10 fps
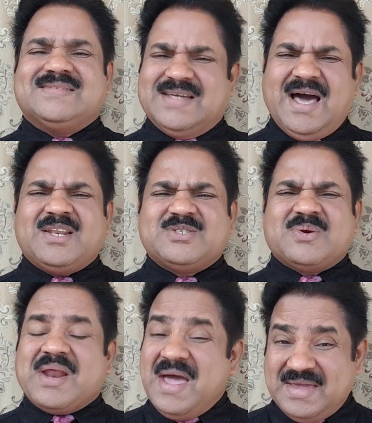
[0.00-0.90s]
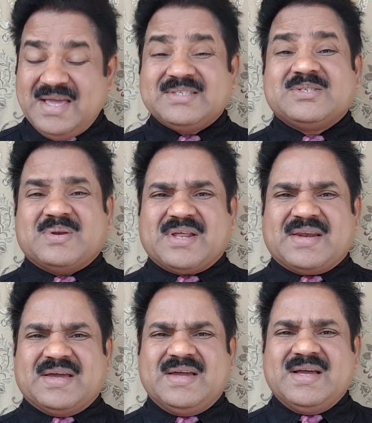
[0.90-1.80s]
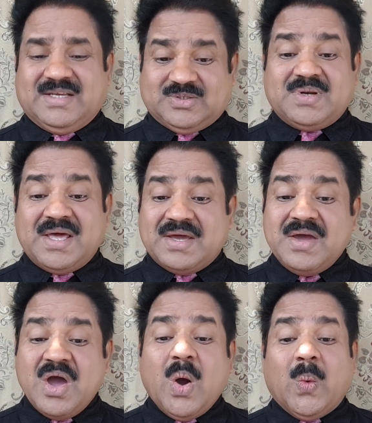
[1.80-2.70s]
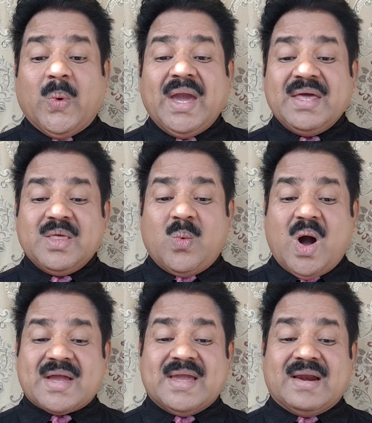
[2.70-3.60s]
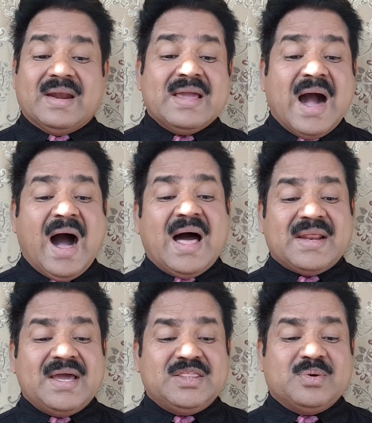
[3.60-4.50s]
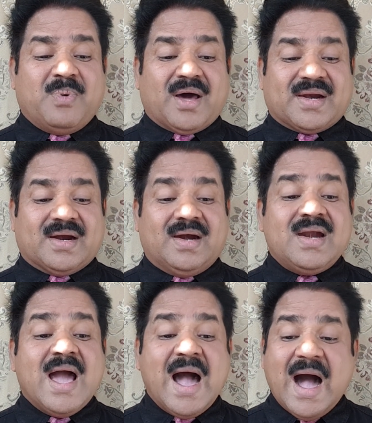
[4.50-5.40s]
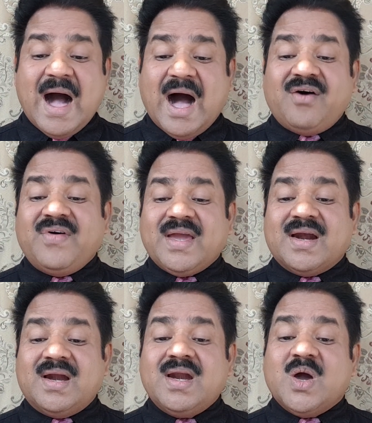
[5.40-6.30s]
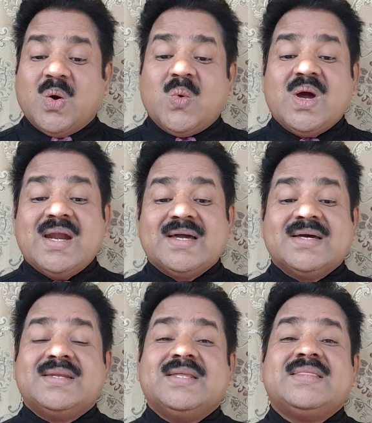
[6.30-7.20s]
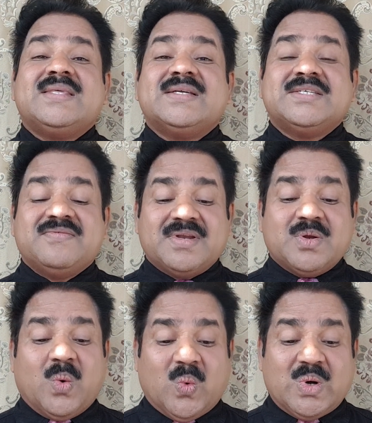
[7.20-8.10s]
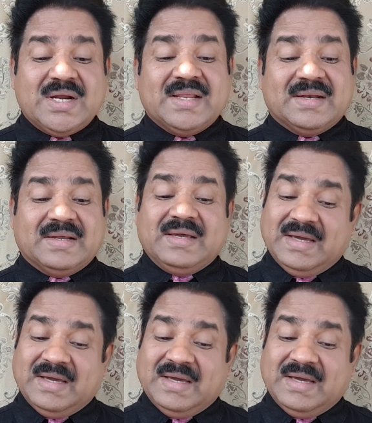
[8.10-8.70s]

யார் சொல்கிறா ஏசு சொல்கிறாரு சொல்கிறாரு வேத வாக்கியங்களை ஆராய்ந்து பாருங்கள் அவைகள் உங்களுக்கு நித்திய ஜீவன் உண்டென்று